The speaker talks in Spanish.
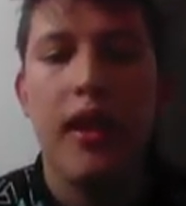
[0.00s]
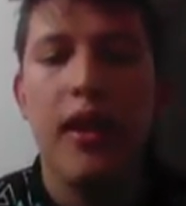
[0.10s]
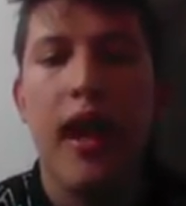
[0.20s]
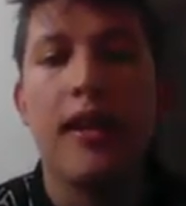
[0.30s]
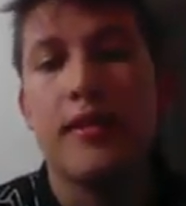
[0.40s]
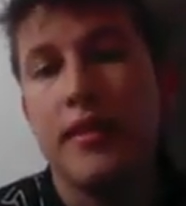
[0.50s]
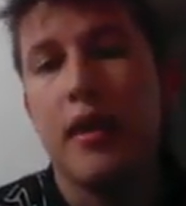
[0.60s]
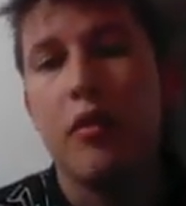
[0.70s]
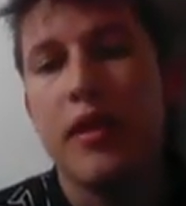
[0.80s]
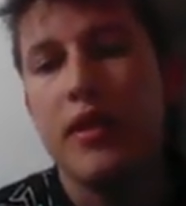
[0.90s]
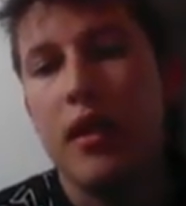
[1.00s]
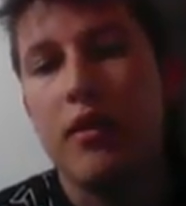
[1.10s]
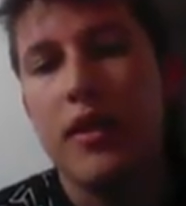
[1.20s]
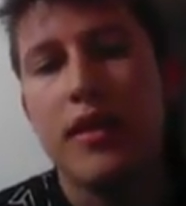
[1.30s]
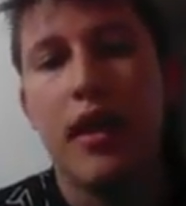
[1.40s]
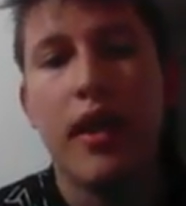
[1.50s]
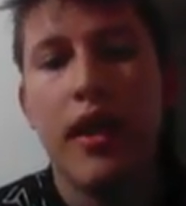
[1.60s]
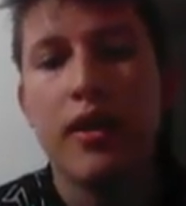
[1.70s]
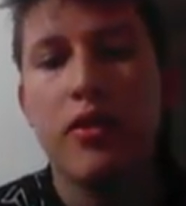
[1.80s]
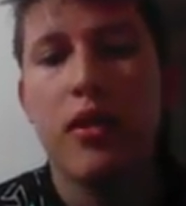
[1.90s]
y antes de comenzar con estas
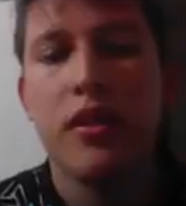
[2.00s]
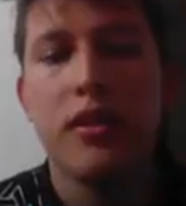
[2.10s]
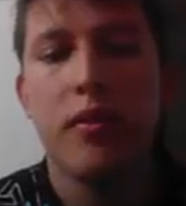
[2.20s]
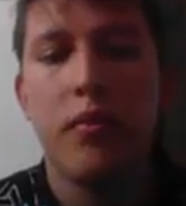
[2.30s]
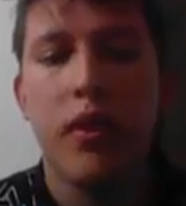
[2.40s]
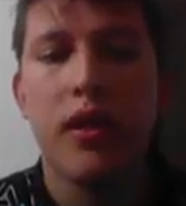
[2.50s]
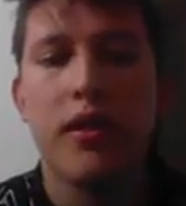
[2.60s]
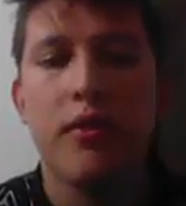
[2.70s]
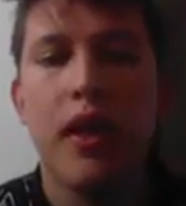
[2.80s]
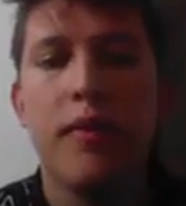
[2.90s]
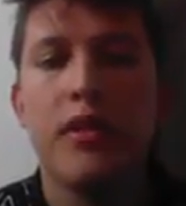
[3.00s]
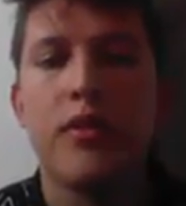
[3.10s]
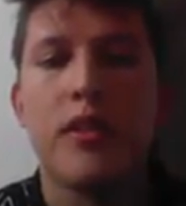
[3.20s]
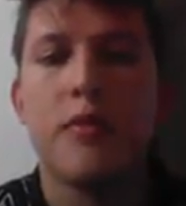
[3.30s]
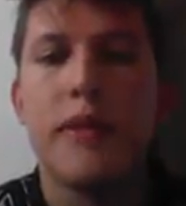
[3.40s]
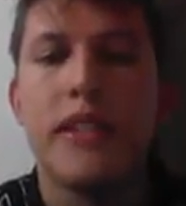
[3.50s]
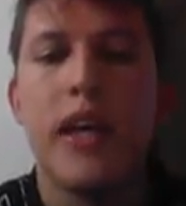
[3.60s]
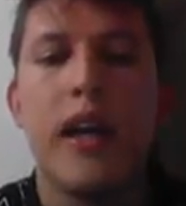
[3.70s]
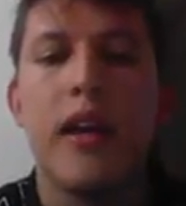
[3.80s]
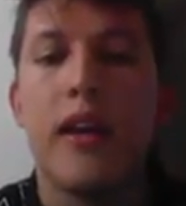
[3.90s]
generaciones voy a hacer una mención
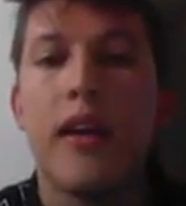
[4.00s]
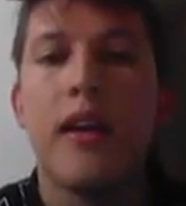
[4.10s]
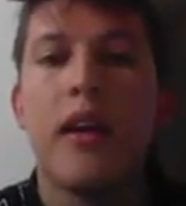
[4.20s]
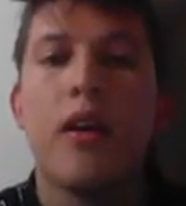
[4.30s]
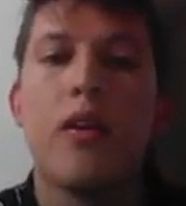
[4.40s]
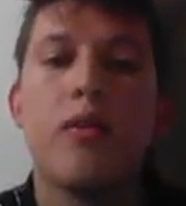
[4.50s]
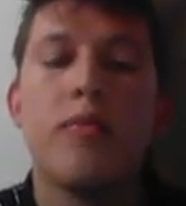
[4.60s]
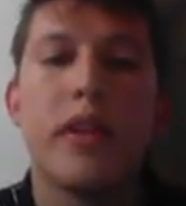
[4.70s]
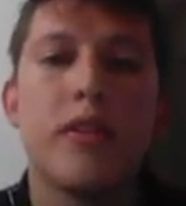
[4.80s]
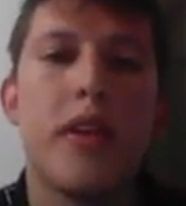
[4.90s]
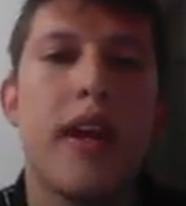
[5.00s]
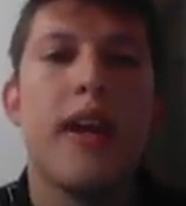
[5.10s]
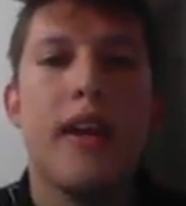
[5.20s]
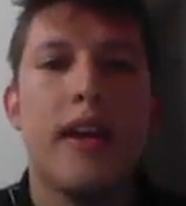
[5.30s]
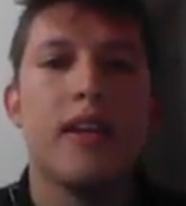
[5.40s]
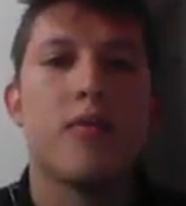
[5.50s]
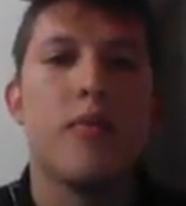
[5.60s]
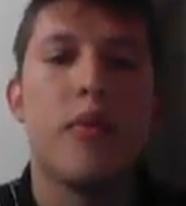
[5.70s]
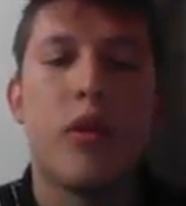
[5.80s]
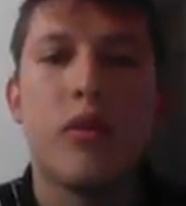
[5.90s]
especial con un personaje que es
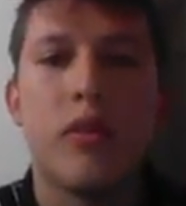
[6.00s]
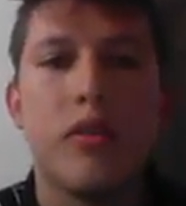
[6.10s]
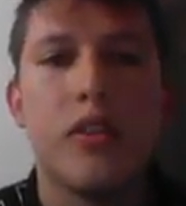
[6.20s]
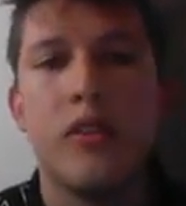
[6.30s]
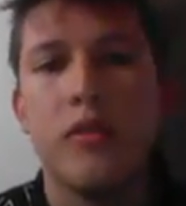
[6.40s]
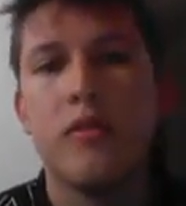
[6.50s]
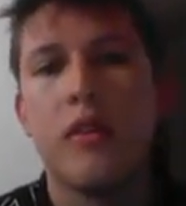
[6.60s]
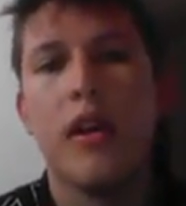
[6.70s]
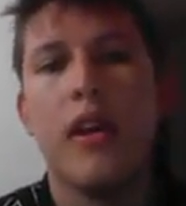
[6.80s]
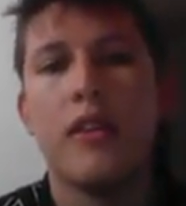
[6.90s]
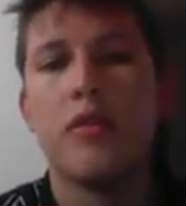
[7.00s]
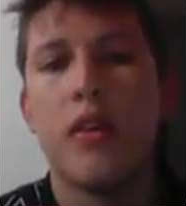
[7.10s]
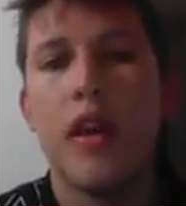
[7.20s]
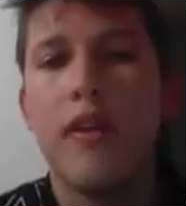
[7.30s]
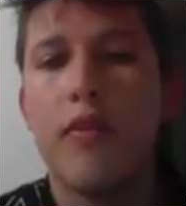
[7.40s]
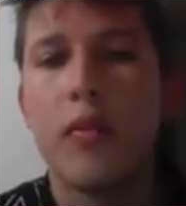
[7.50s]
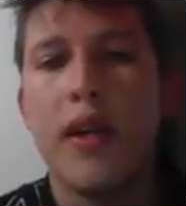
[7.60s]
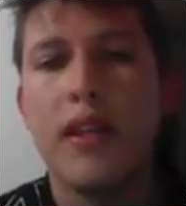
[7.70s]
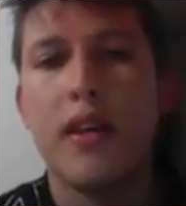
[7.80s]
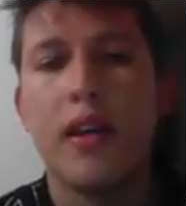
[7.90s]
muy poco conocido en la historia de la
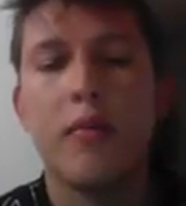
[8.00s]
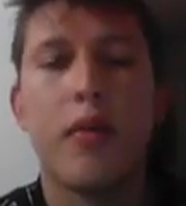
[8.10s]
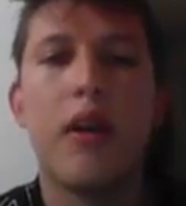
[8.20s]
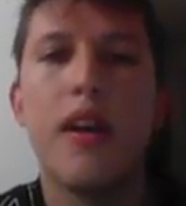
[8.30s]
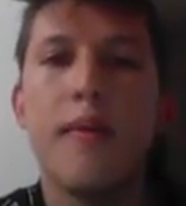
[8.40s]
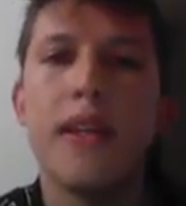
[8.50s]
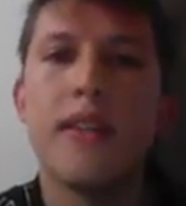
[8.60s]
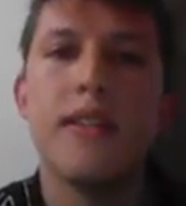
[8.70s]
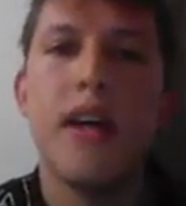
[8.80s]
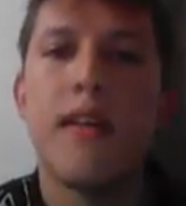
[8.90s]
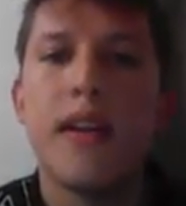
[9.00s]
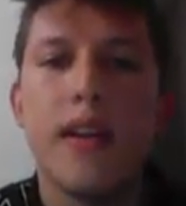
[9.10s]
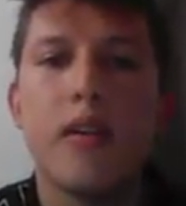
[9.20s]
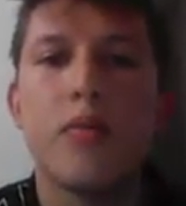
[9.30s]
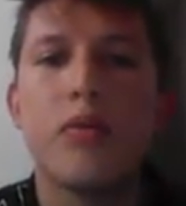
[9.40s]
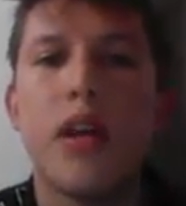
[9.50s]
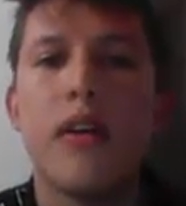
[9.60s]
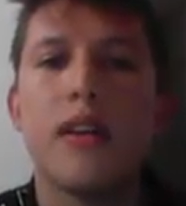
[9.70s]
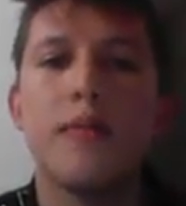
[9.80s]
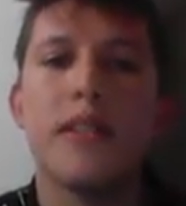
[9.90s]
informática. Probablemente si hablan de
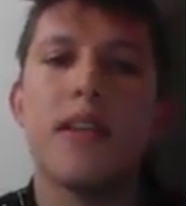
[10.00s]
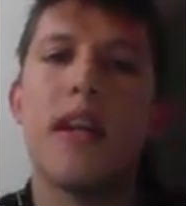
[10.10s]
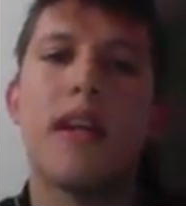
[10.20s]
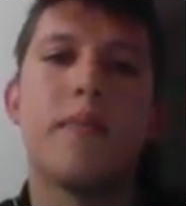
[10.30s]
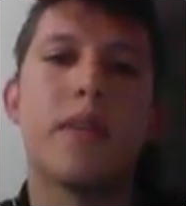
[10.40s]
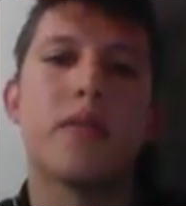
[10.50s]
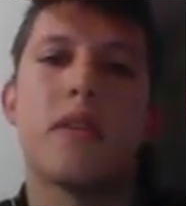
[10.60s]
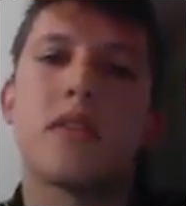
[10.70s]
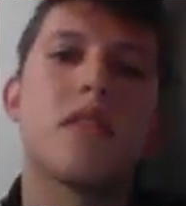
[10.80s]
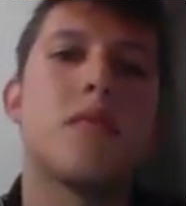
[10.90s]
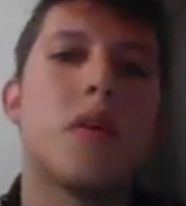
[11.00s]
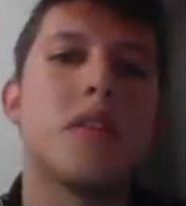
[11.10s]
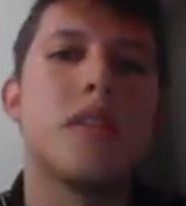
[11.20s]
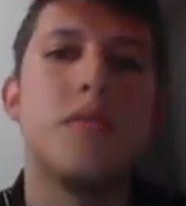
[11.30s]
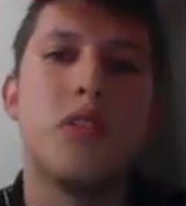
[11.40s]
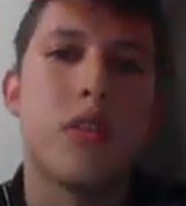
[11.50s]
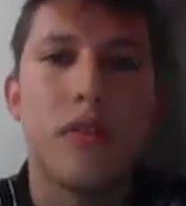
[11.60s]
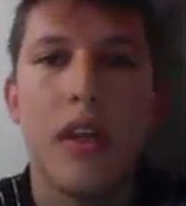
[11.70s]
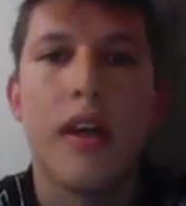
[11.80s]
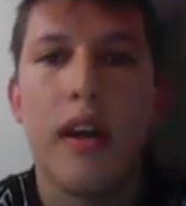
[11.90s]
computadores pensarán en personas como Steve
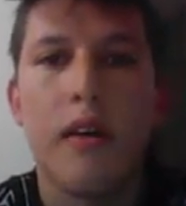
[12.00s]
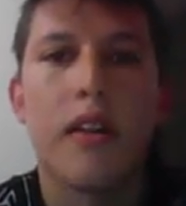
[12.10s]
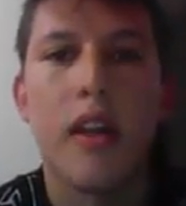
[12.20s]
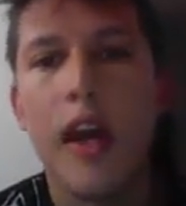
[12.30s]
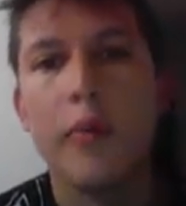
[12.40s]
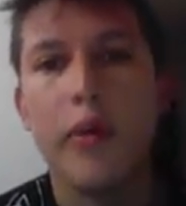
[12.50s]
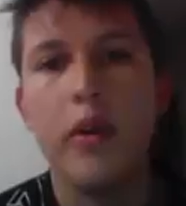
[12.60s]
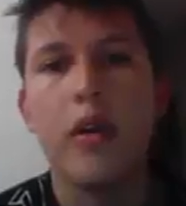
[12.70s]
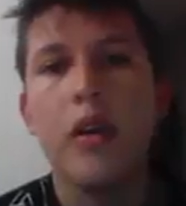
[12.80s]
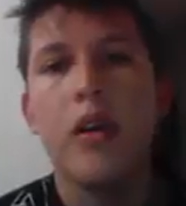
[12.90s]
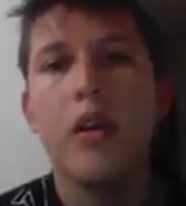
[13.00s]
Jobs, el creador de Apple,